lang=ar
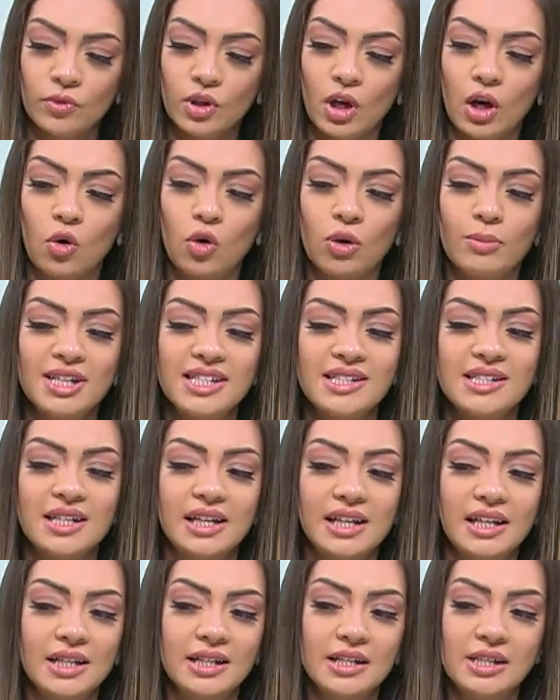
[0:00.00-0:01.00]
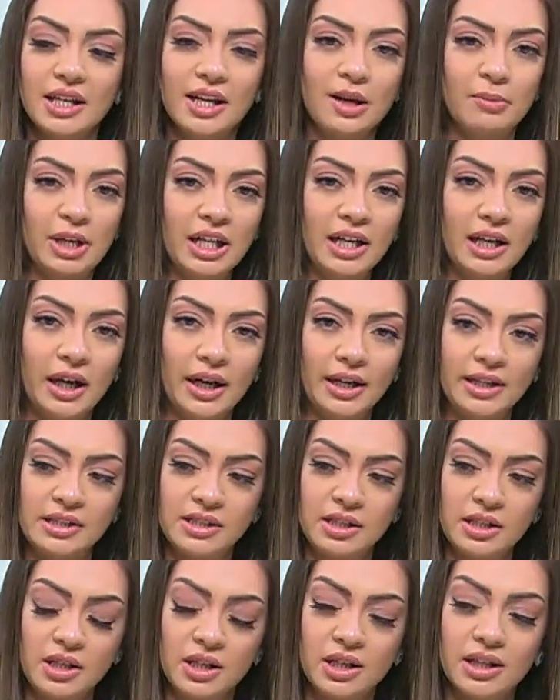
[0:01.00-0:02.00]
هو بس ايه لبن
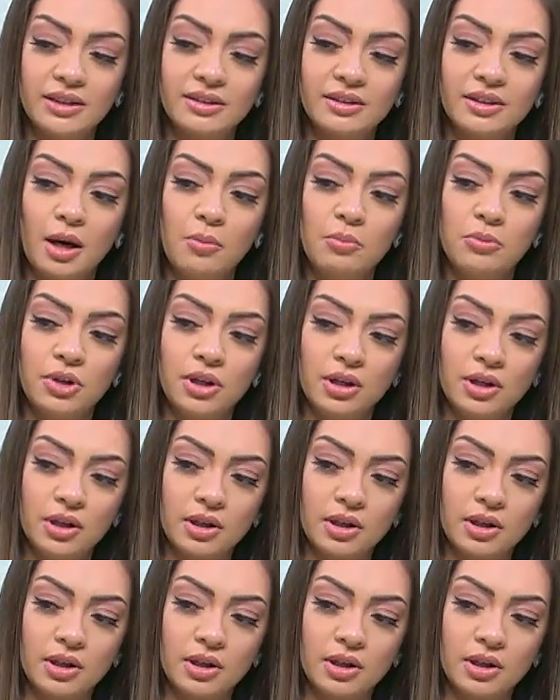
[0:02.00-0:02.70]
عادي التمر